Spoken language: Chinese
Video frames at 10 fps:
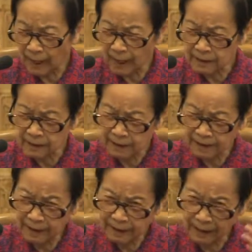假设
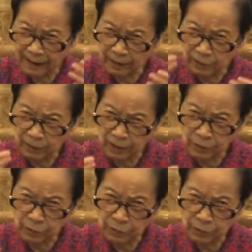现在有
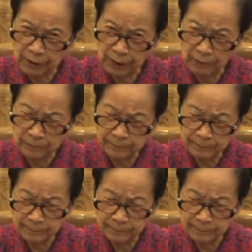人需要，